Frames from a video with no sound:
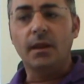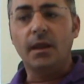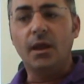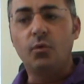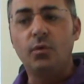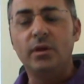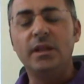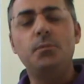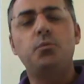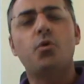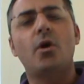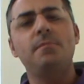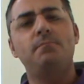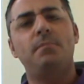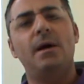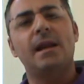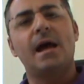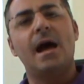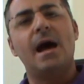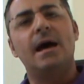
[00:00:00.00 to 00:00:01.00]
e quindi puoi
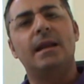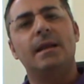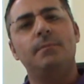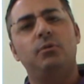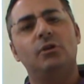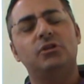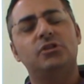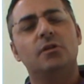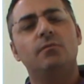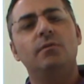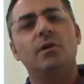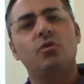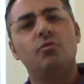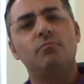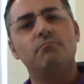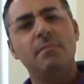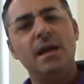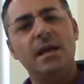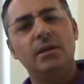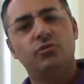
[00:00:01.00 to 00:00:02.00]
imparare, puoi seguire
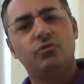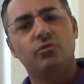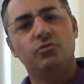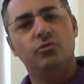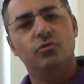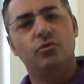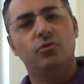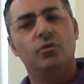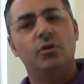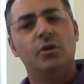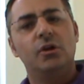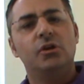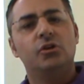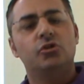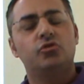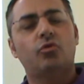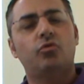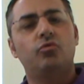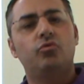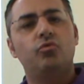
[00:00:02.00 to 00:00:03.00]
un metodo
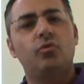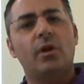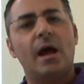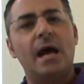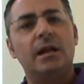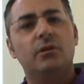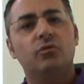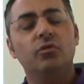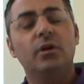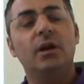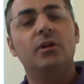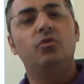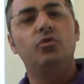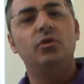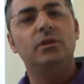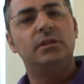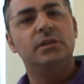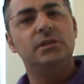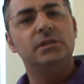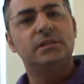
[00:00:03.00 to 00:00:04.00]
strutturato che
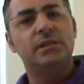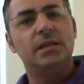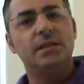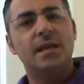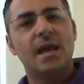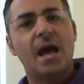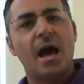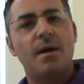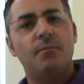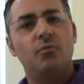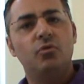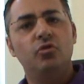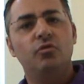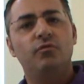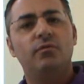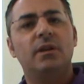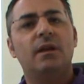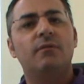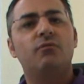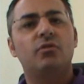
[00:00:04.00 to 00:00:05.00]
noi ti insegniamo,
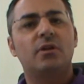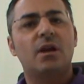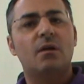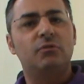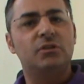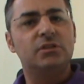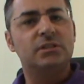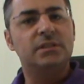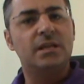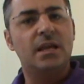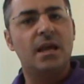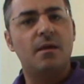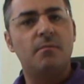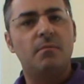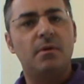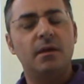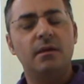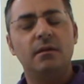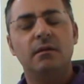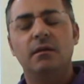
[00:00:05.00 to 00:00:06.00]
dove lavoriamo
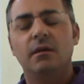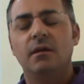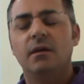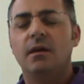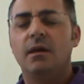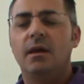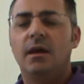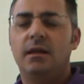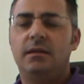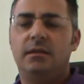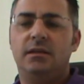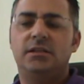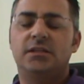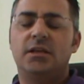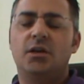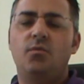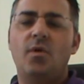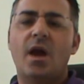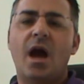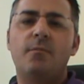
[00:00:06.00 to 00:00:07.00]
insieme e ti
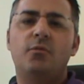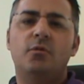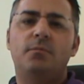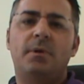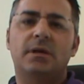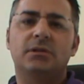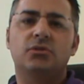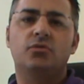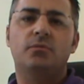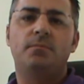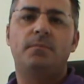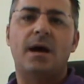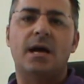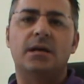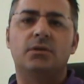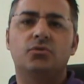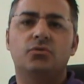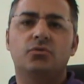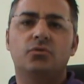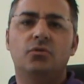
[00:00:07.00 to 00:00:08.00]
seguiamo passo
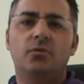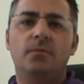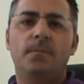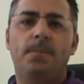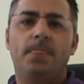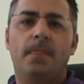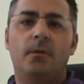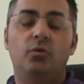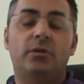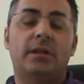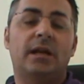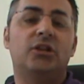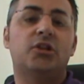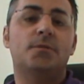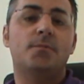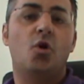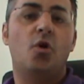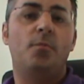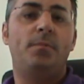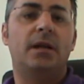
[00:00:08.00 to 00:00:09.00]
passo. Noi tra
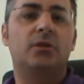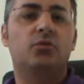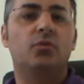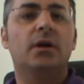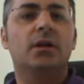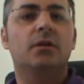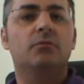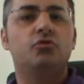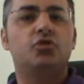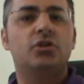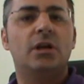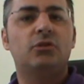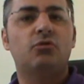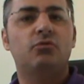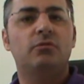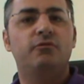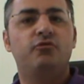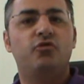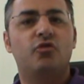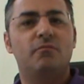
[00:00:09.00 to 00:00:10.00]
l'altro abbiamo aperto anche un
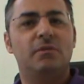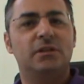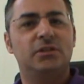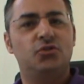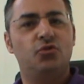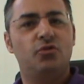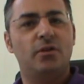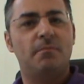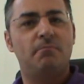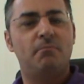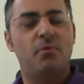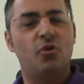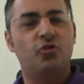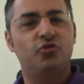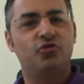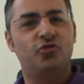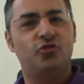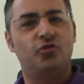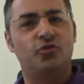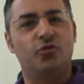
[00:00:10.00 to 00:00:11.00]
centro di formazione
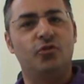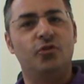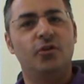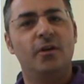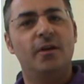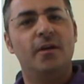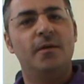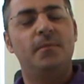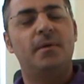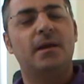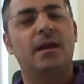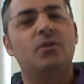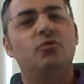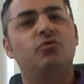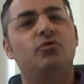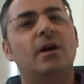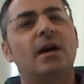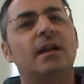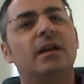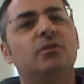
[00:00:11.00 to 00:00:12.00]
apposito per
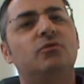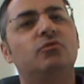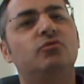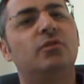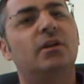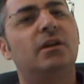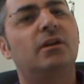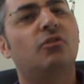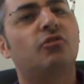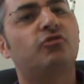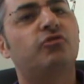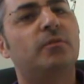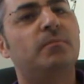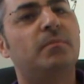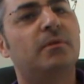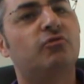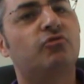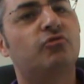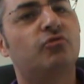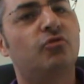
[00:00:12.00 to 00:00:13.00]
aiutare tutte le nostre
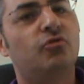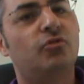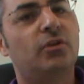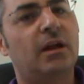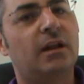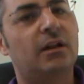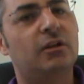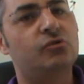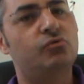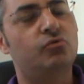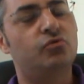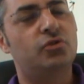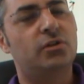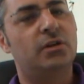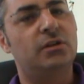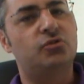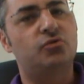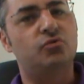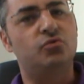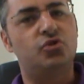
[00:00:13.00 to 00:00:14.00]
persone a
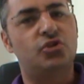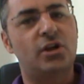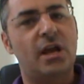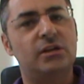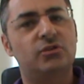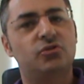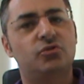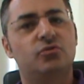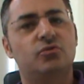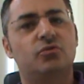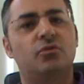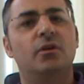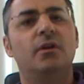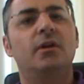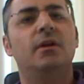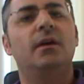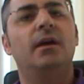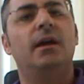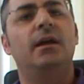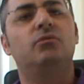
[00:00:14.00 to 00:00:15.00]
raggiungere il successo
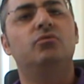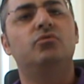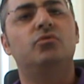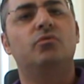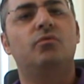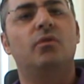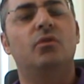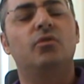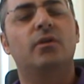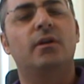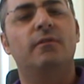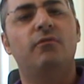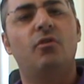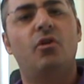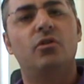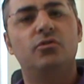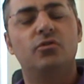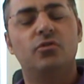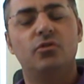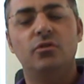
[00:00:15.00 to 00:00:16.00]
e tutto quello che
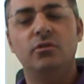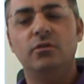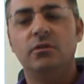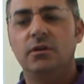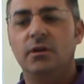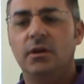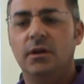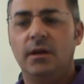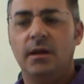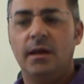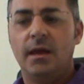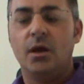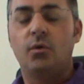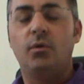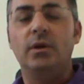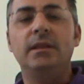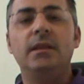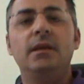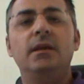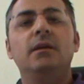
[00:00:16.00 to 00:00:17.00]
vogliono. E
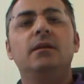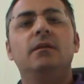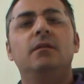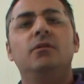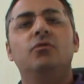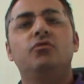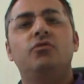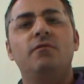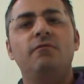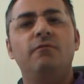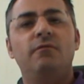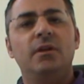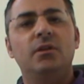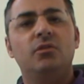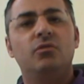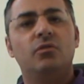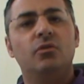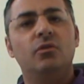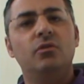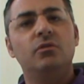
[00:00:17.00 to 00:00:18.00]
quindi io ti
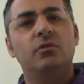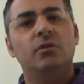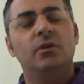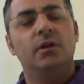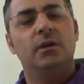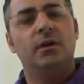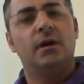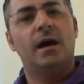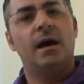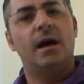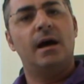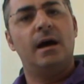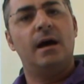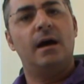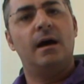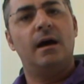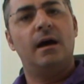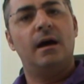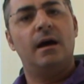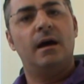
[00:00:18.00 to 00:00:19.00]
invito
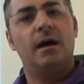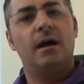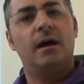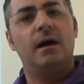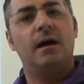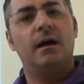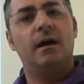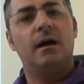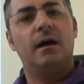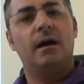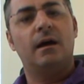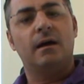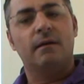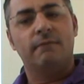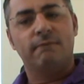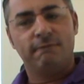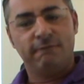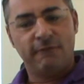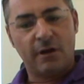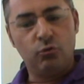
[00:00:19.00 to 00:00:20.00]
a
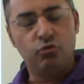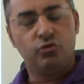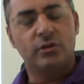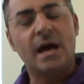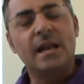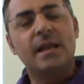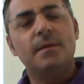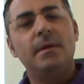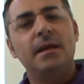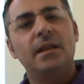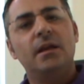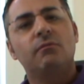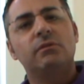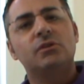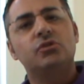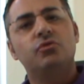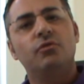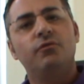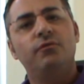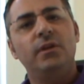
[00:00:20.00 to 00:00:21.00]
valutare bene
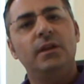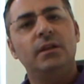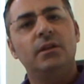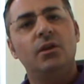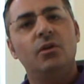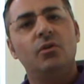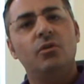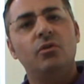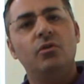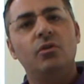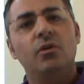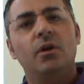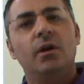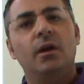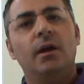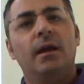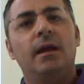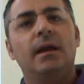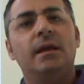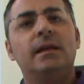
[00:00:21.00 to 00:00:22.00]
questo video
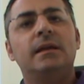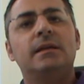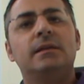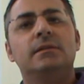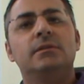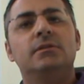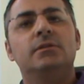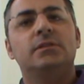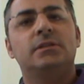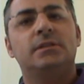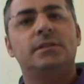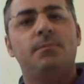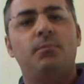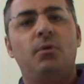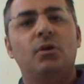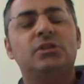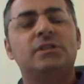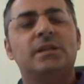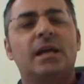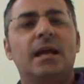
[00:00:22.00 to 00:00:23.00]
e se
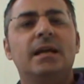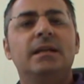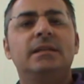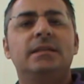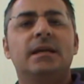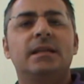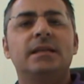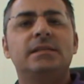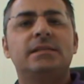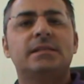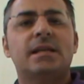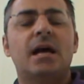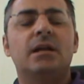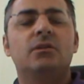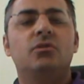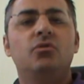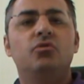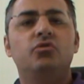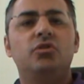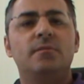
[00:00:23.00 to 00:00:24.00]
poi sarai
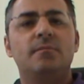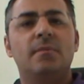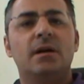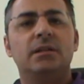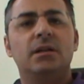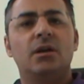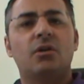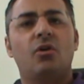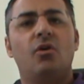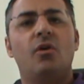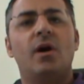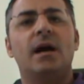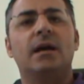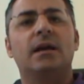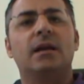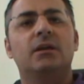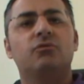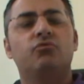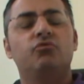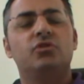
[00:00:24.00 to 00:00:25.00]
interessato io ti manderò
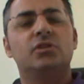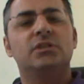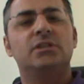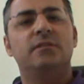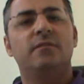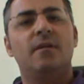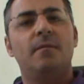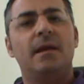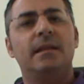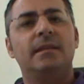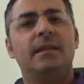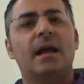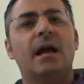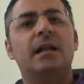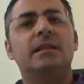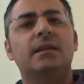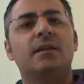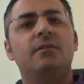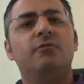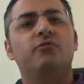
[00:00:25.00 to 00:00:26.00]
anche successivamente
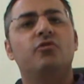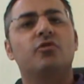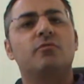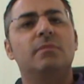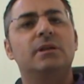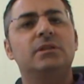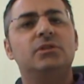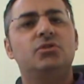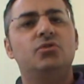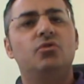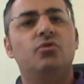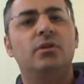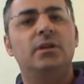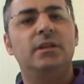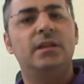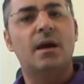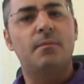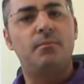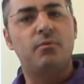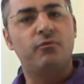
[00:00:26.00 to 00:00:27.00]
altre informazioni
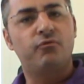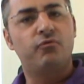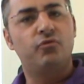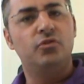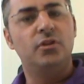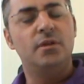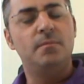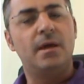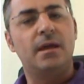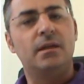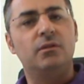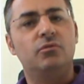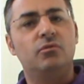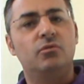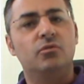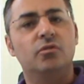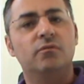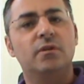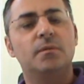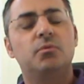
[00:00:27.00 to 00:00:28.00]
di
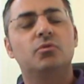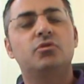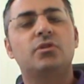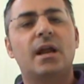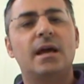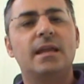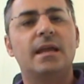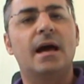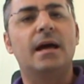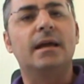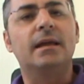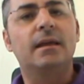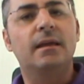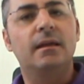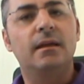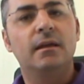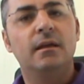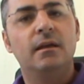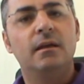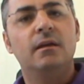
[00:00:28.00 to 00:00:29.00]
approfondimento dove potrai
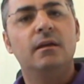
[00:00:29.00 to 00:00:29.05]
anche